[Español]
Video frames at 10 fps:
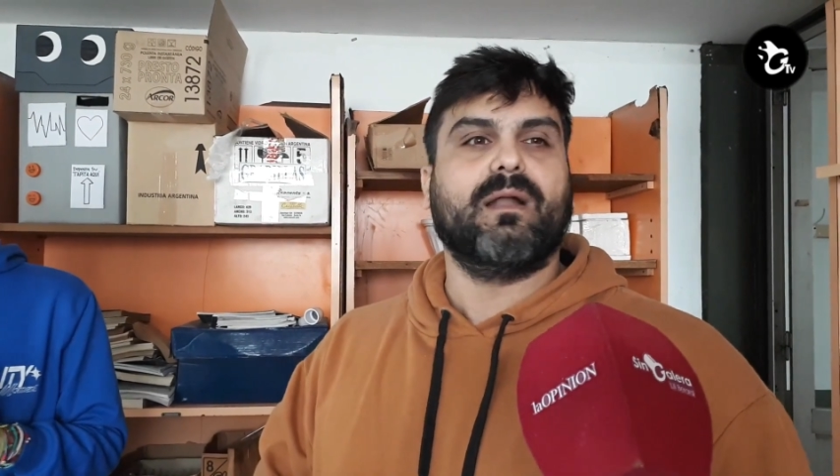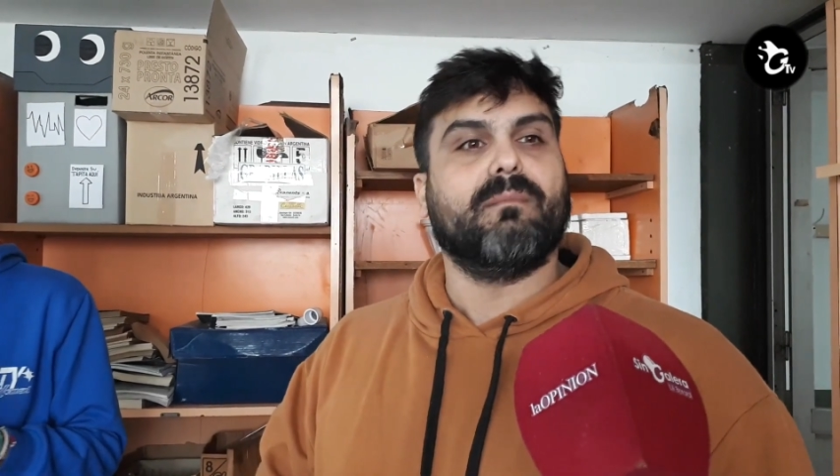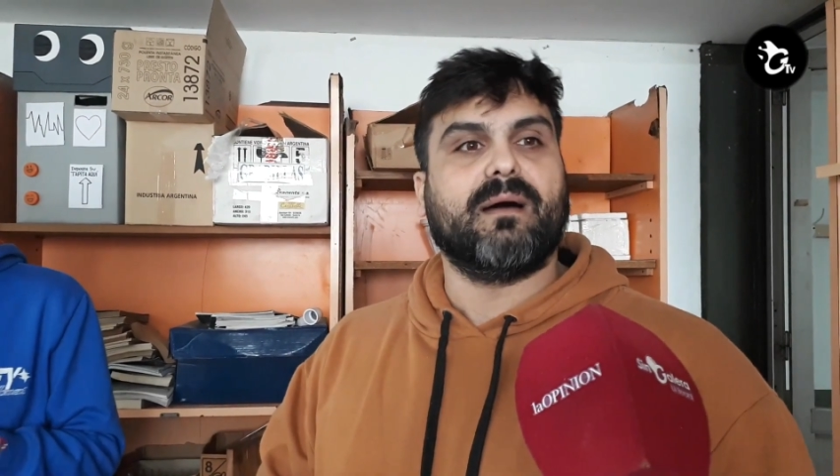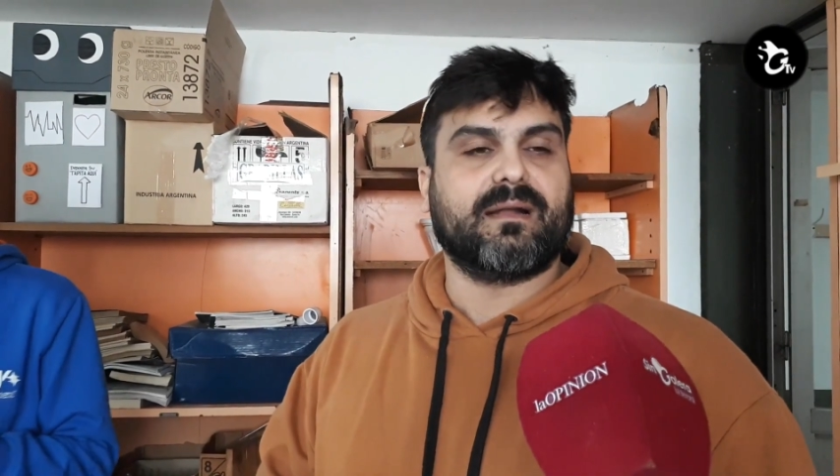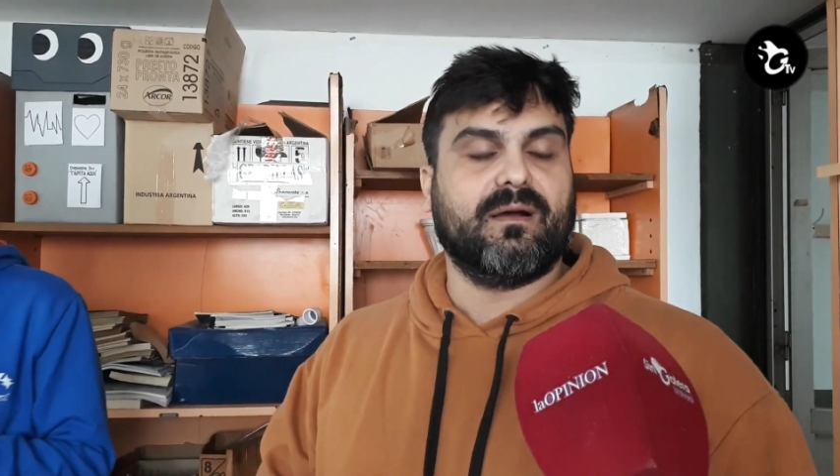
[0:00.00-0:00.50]

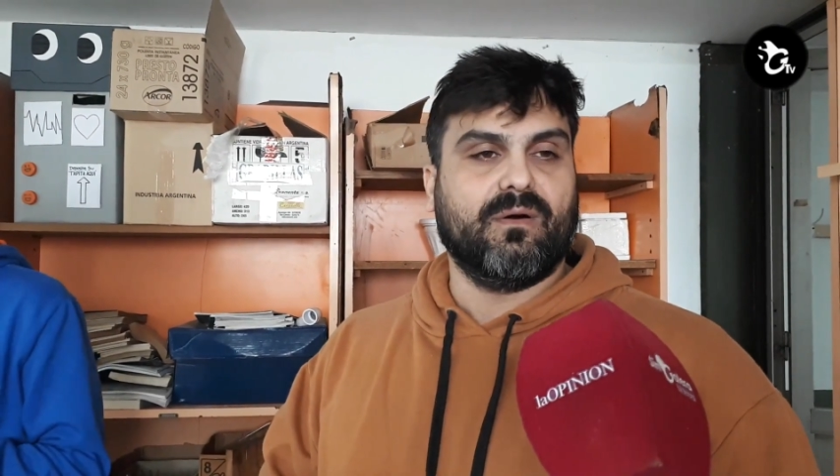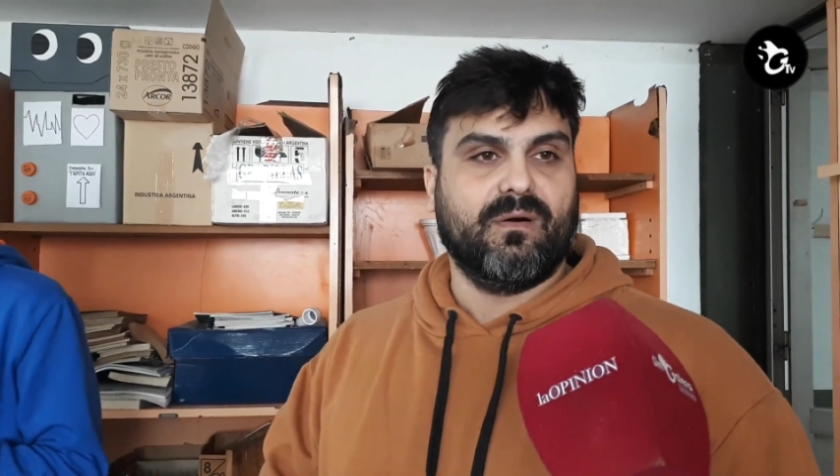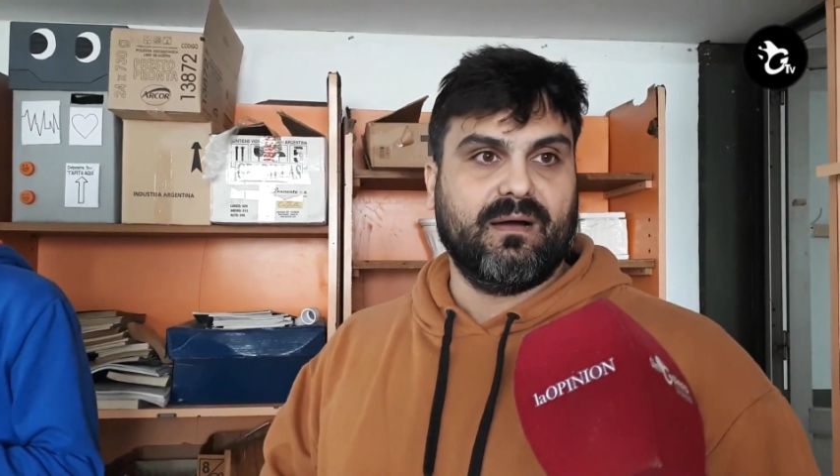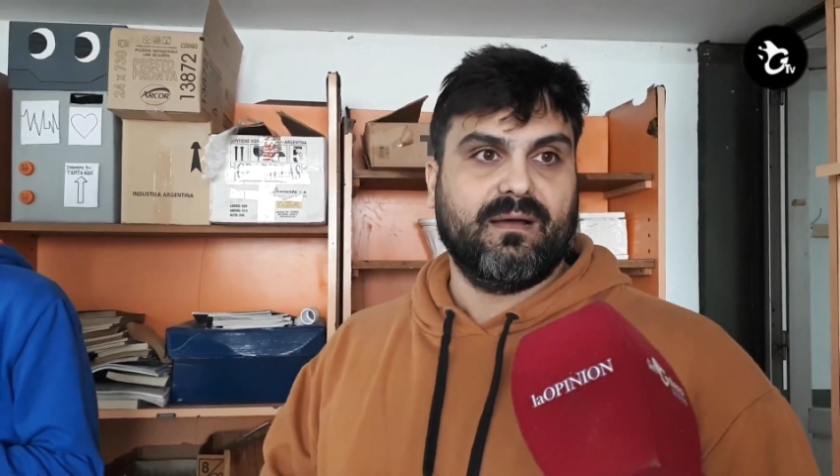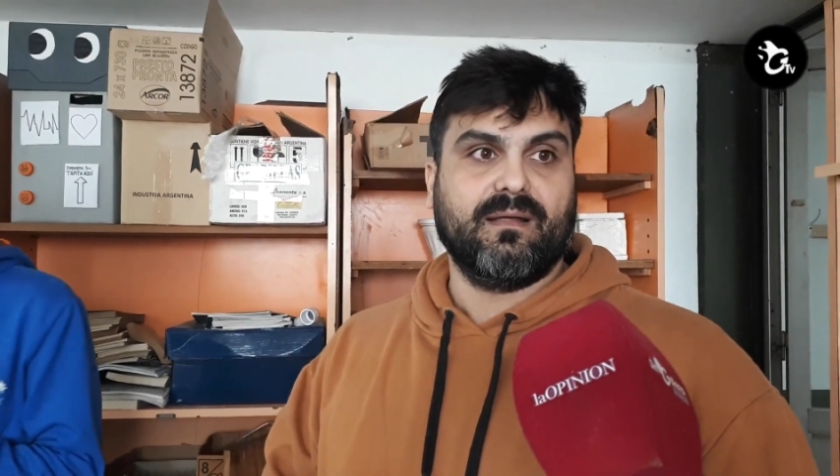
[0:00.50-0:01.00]
amargo
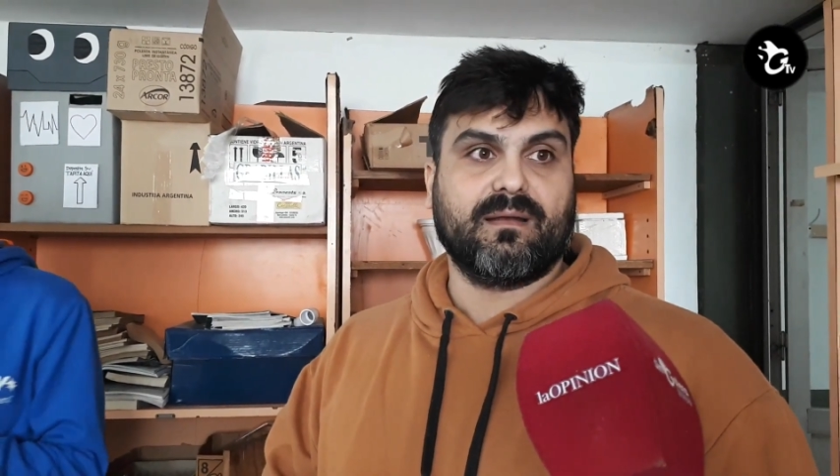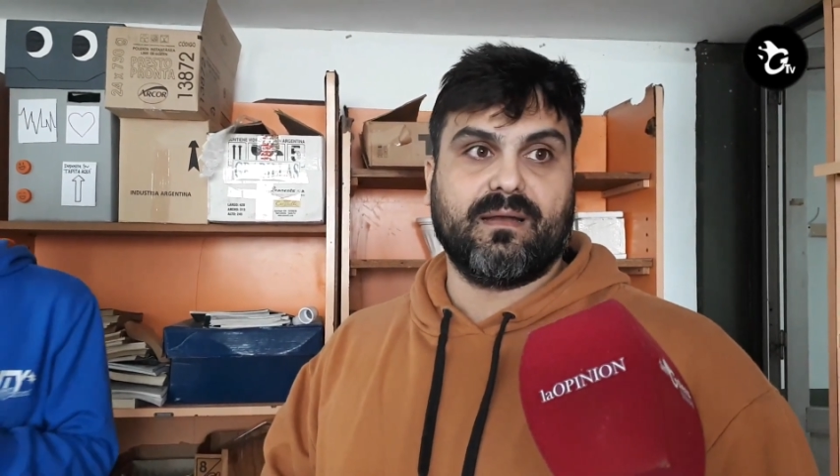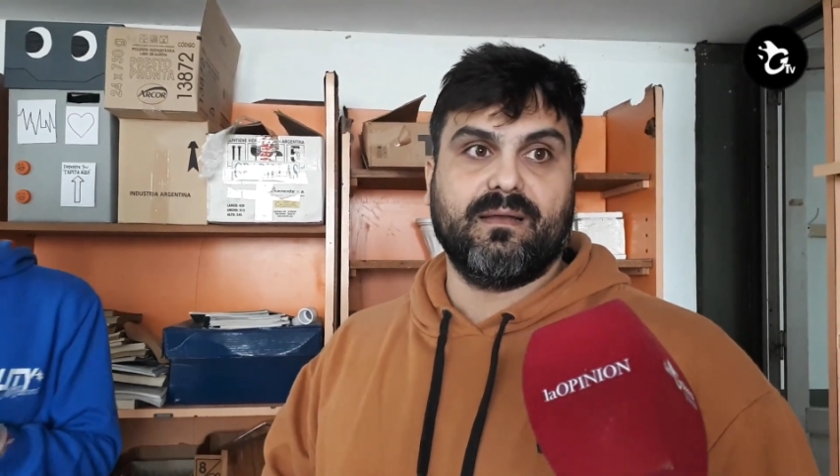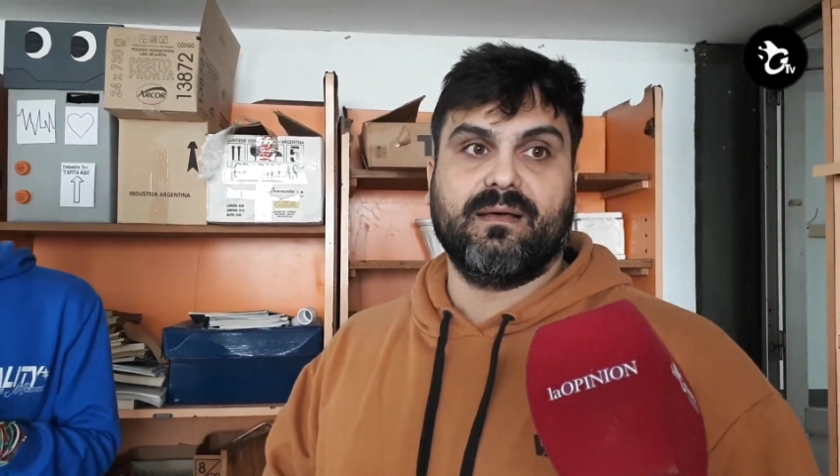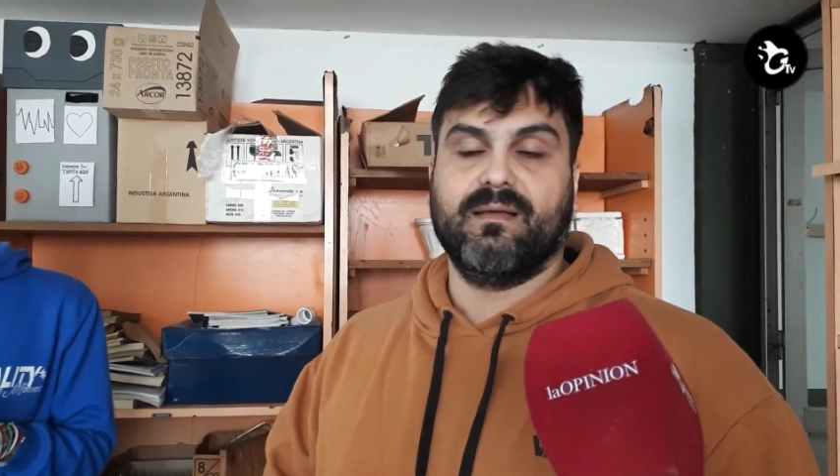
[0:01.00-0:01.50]
en
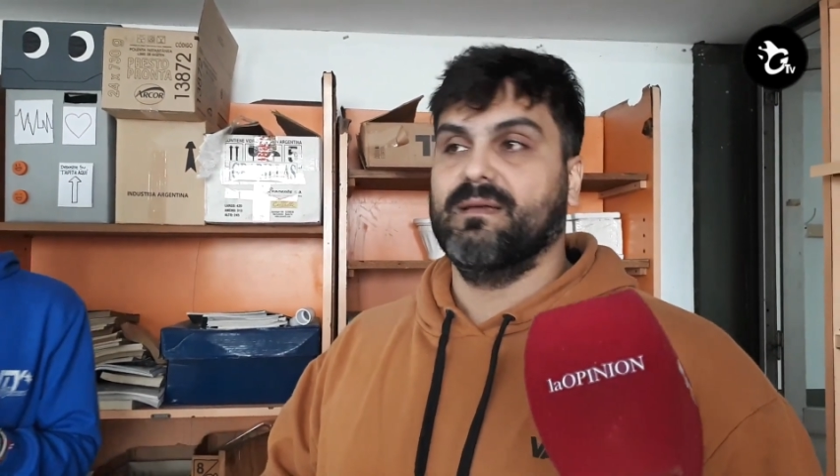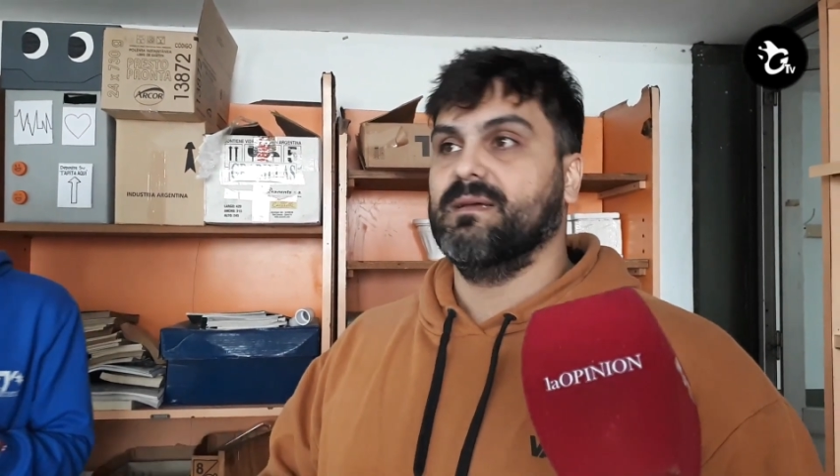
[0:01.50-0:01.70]
realidad.